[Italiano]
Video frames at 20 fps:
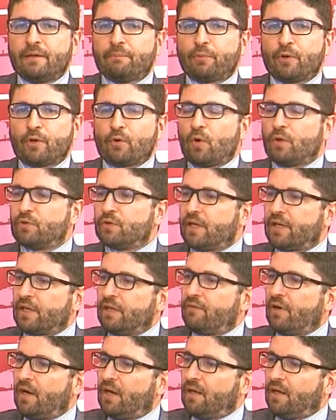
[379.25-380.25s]
e poi quando
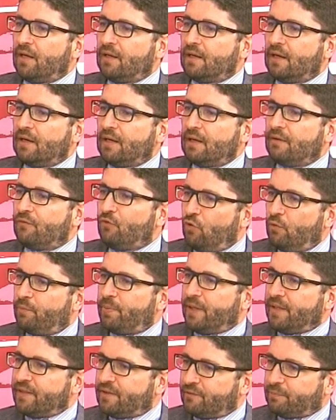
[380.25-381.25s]
arriva la, la,
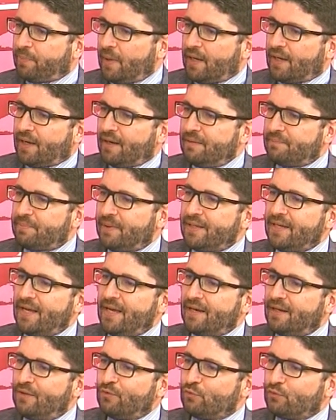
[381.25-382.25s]
volpe che ti spacca il
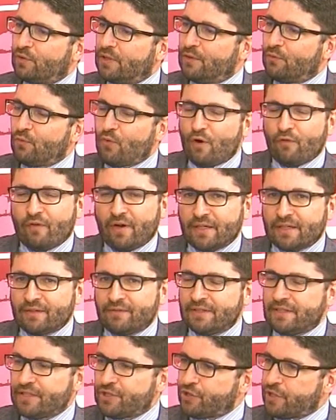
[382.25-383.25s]
paniere e tutte le uova,
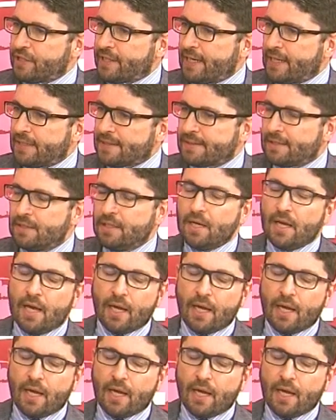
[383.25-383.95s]
arrivederci, grazie.